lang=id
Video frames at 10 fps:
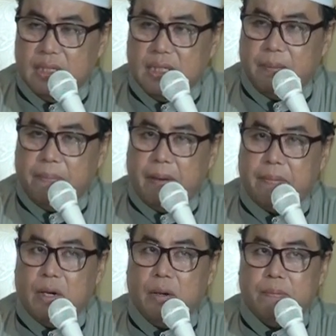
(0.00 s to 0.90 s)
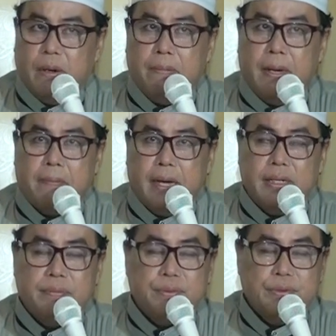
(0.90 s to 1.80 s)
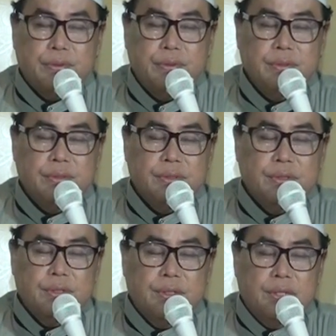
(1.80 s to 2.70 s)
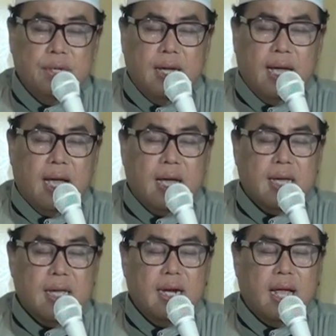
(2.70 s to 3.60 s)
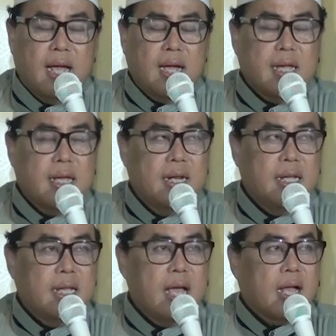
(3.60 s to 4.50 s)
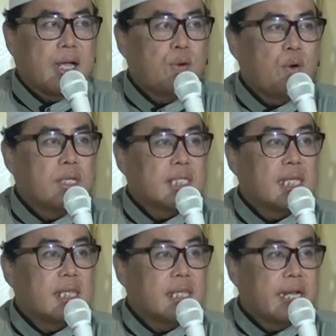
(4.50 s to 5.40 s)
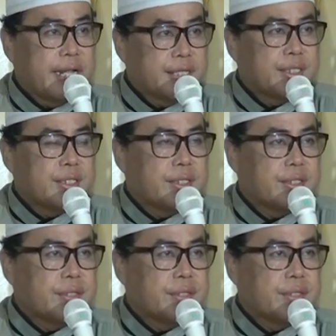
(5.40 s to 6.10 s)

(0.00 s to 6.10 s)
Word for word: sebab nopo Bapak Ibu akhir-akhir iki akeh wong stres